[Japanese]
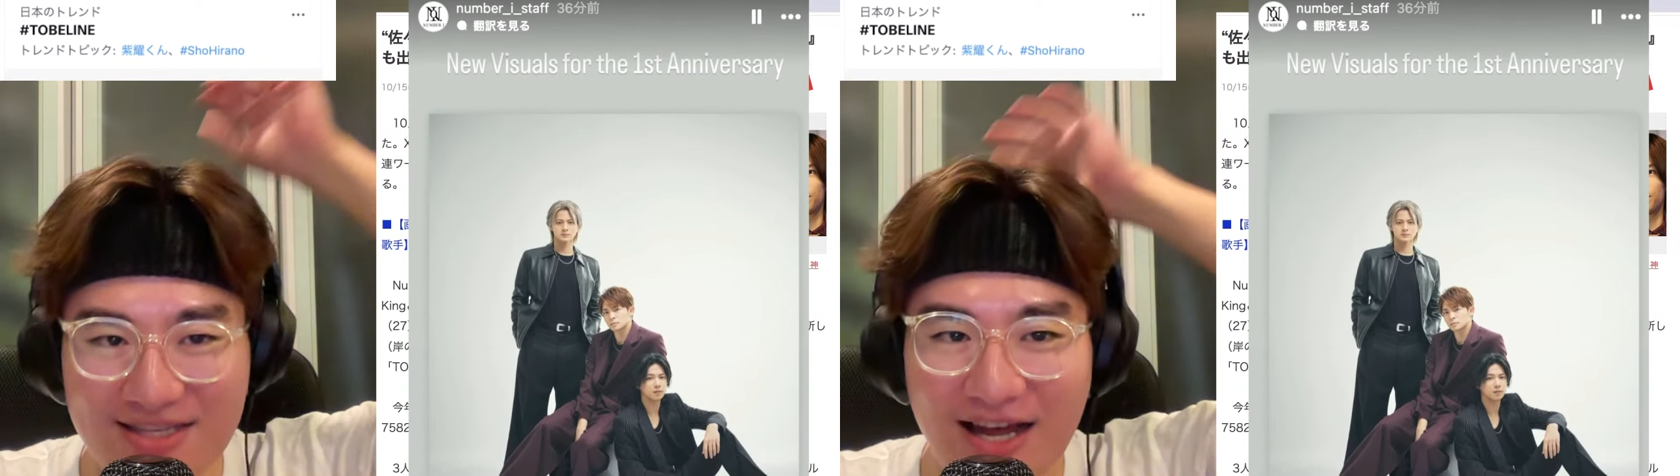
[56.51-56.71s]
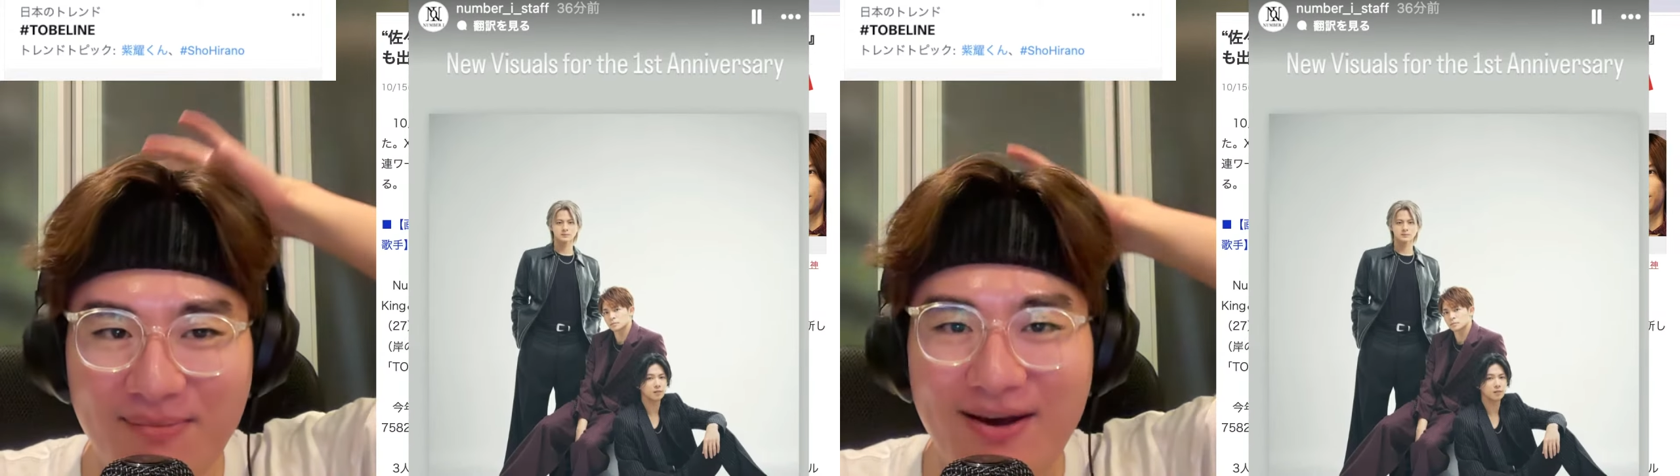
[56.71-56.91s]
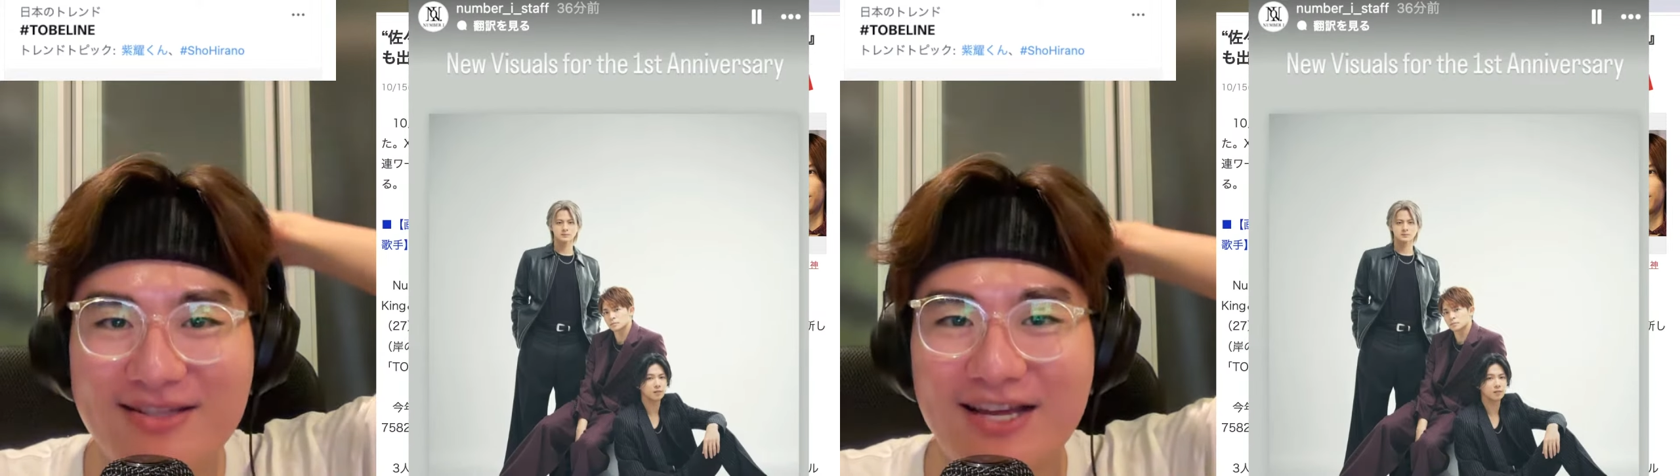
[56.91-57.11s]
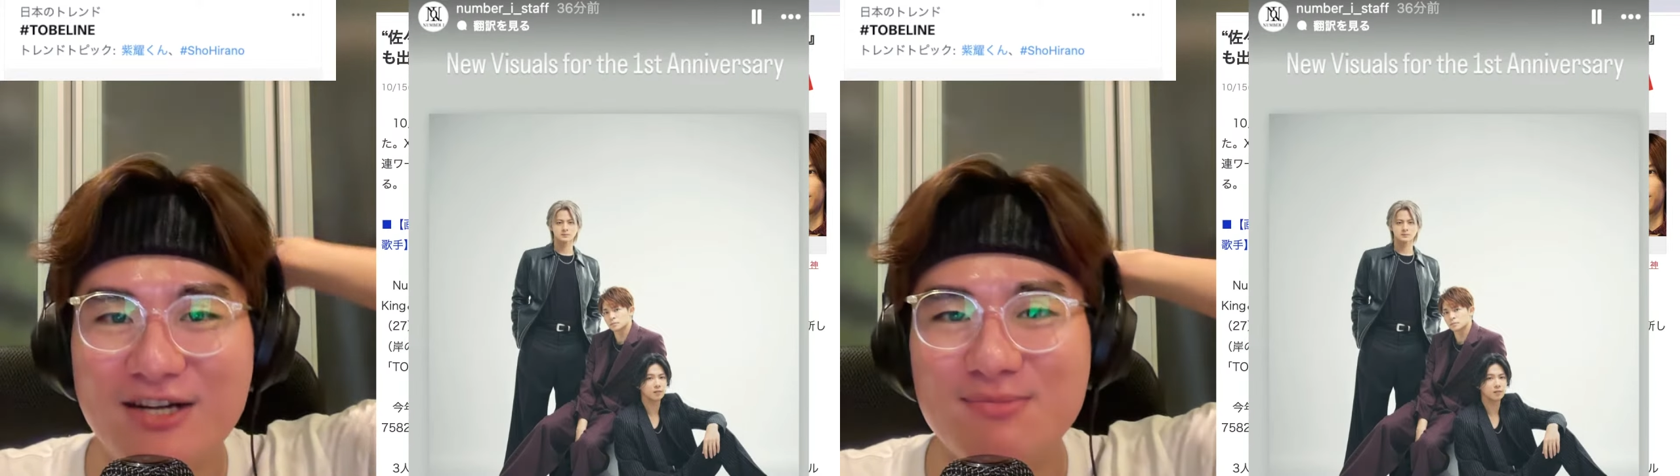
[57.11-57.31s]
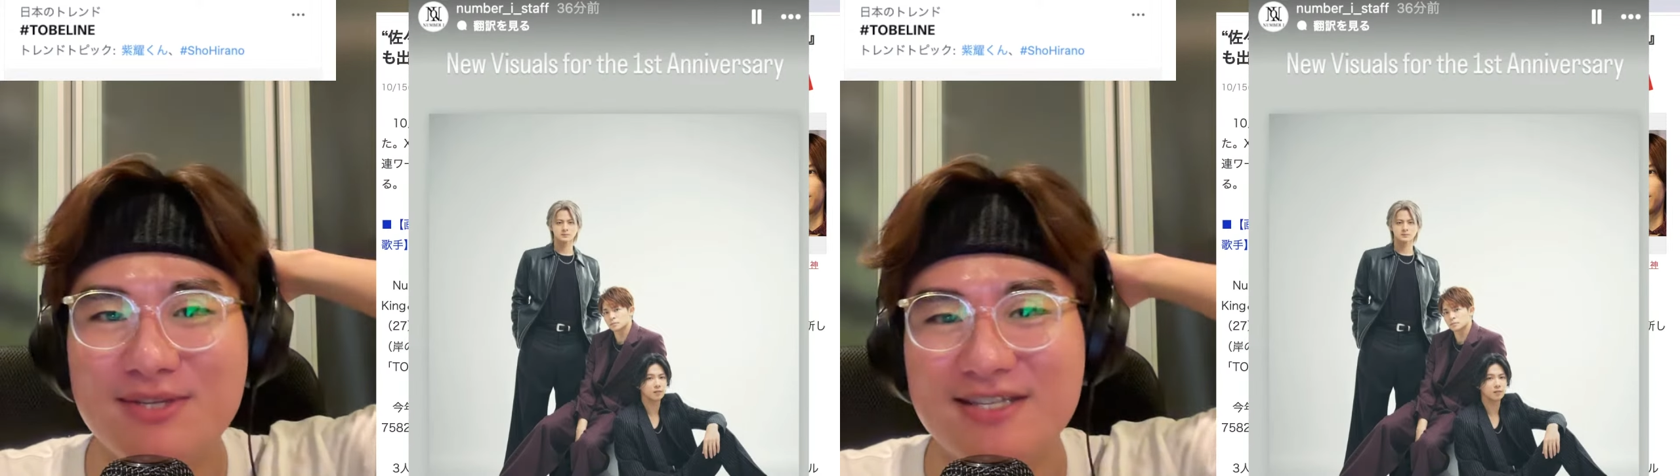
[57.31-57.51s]

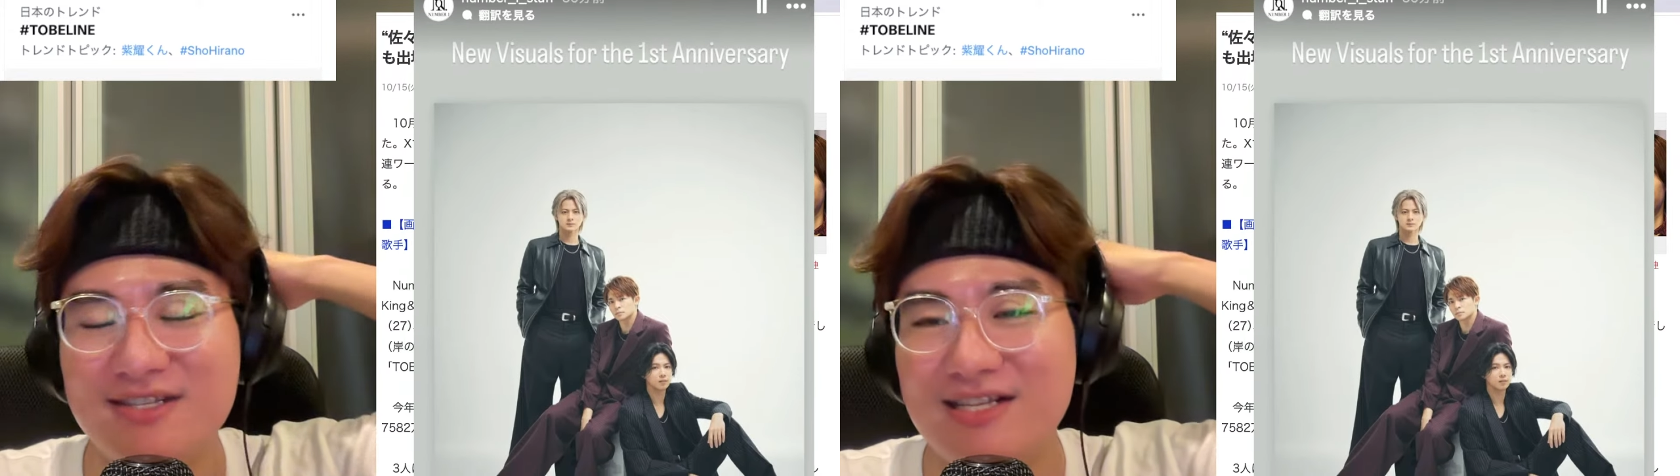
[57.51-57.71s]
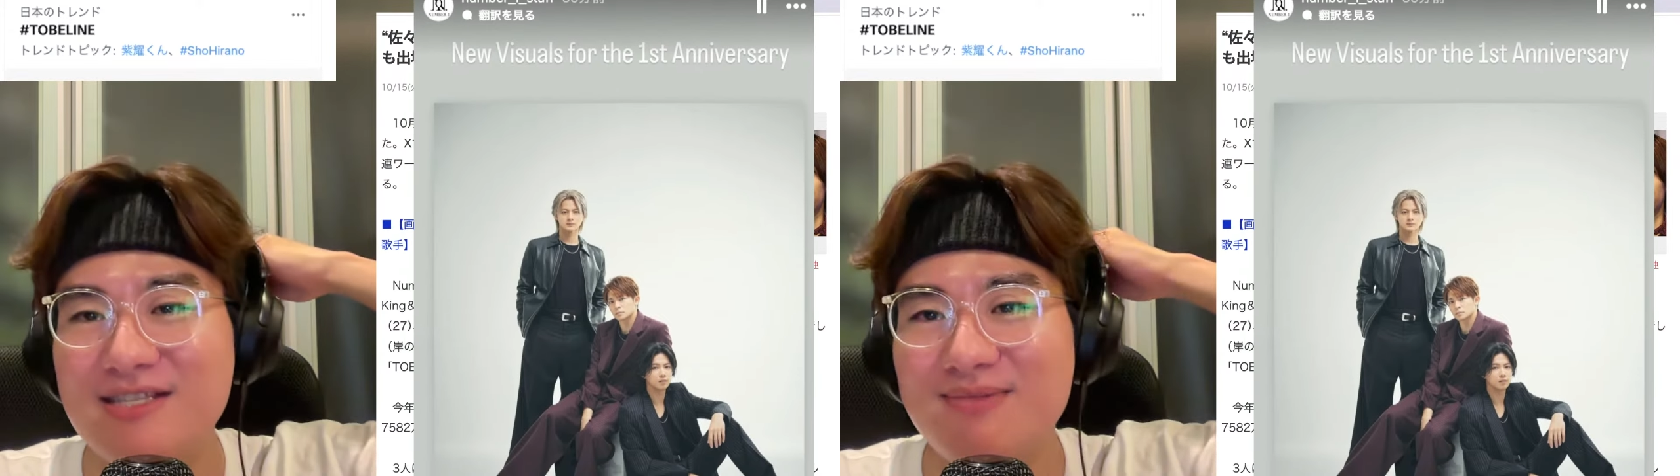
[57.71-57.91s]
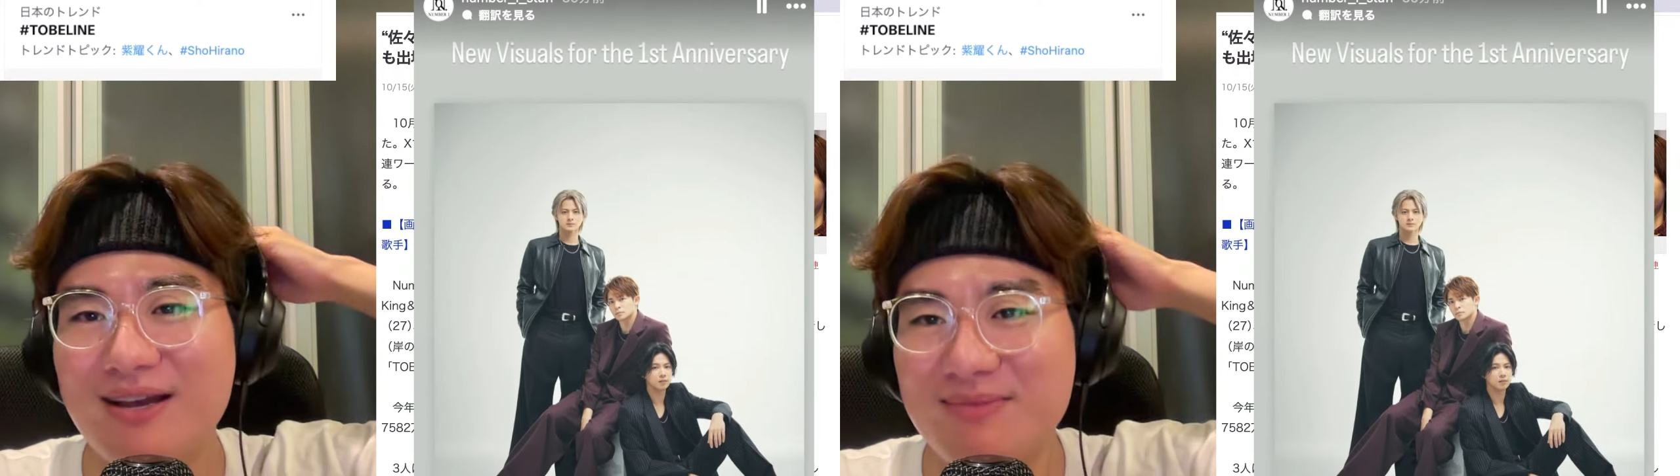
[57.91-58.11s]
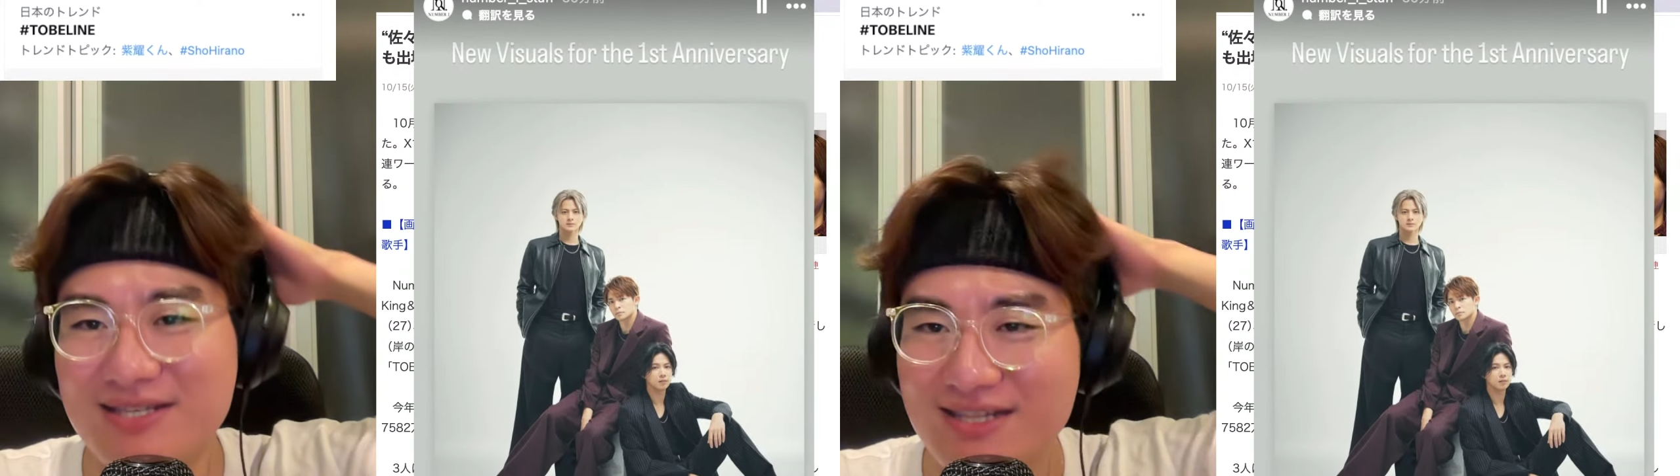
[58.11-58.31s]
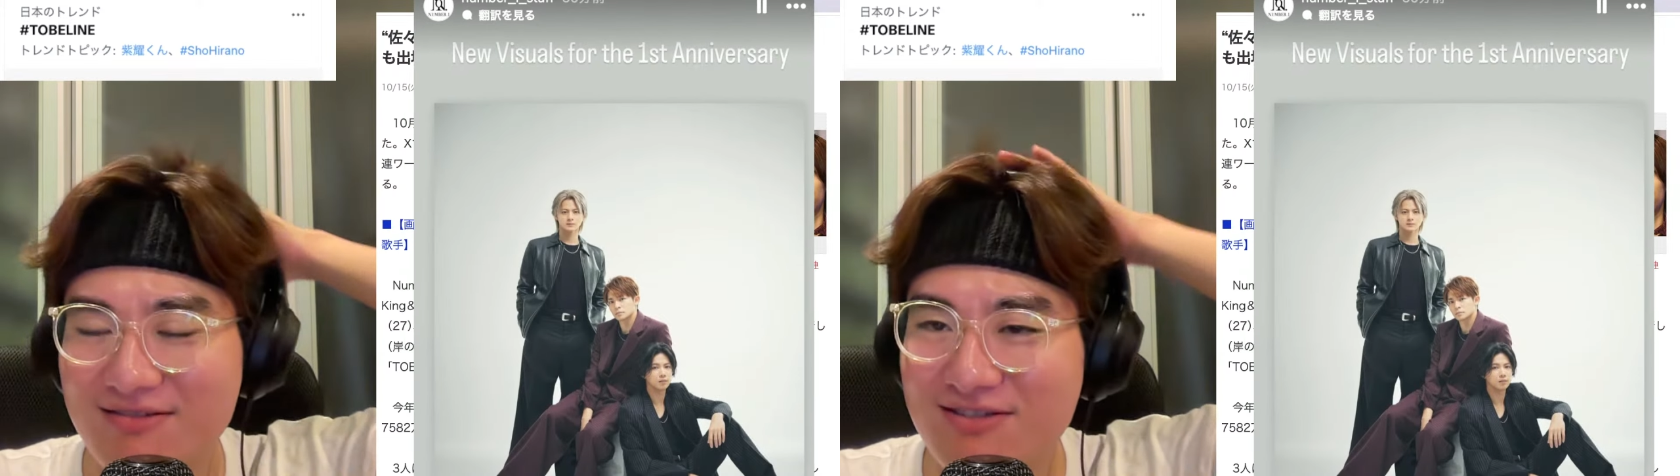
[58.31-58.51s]
サーバーダウンもさせてしまいま
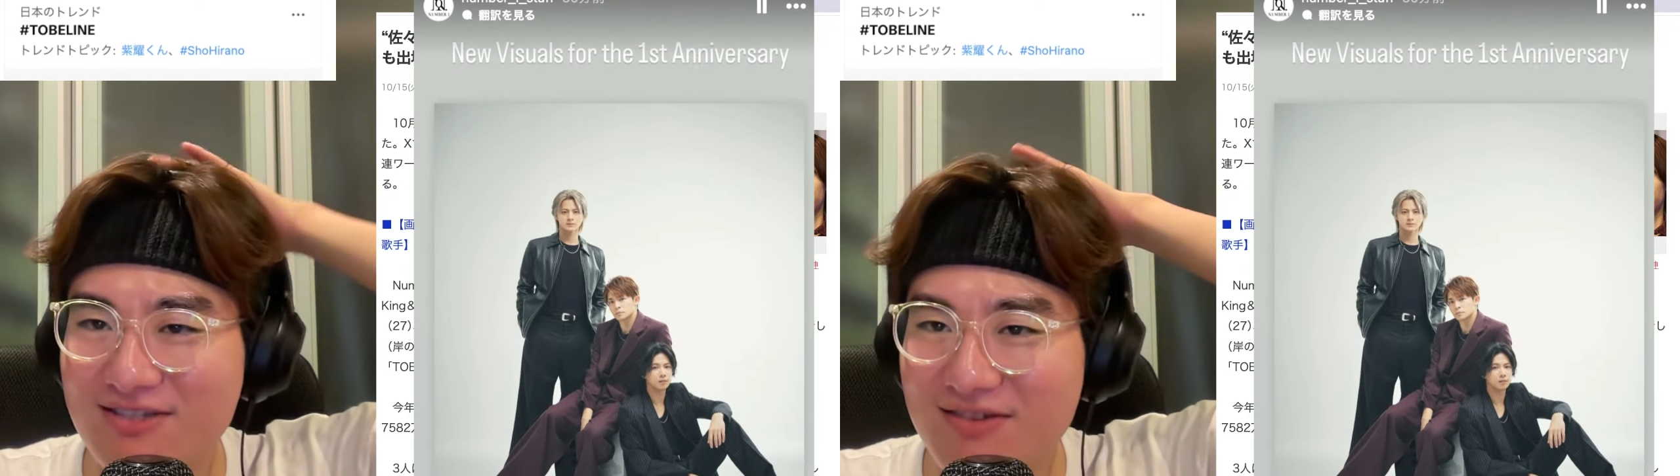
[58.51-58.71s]
した。